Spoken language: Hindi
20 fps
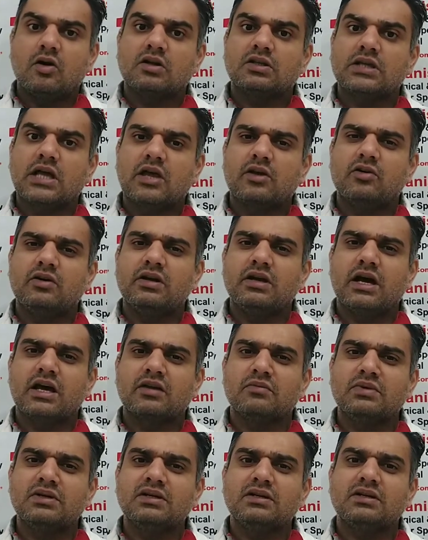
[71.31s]
और थायरॉयड
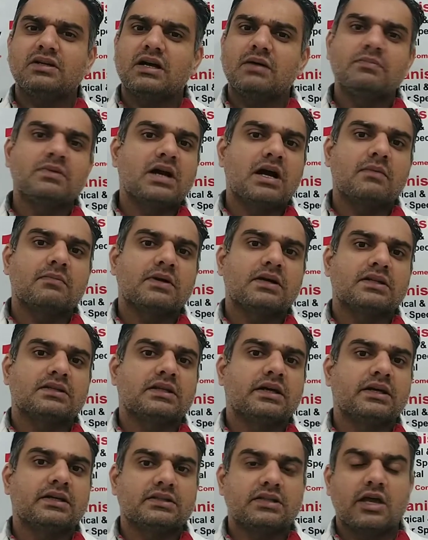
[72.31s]
हार्मोन कम काम
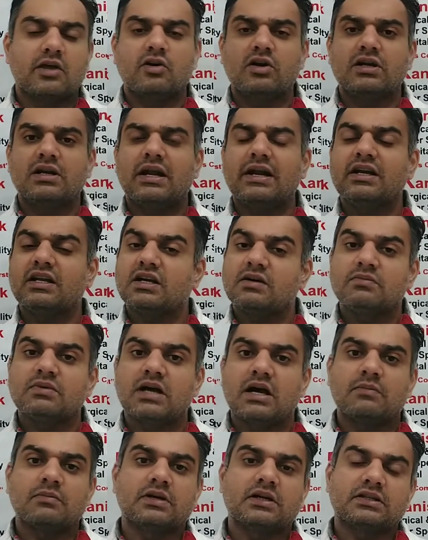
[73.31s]
करता है थायरॉयड ग्लैंड कम
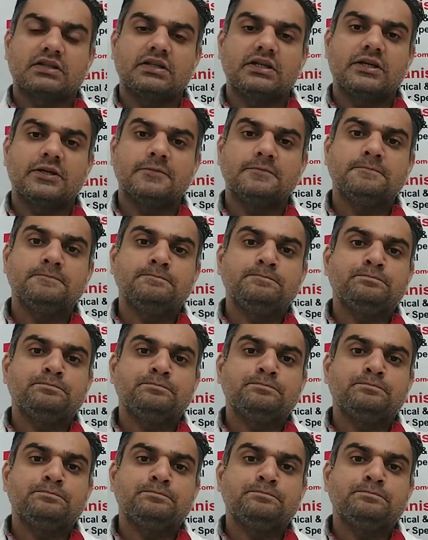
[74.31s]
काम करती है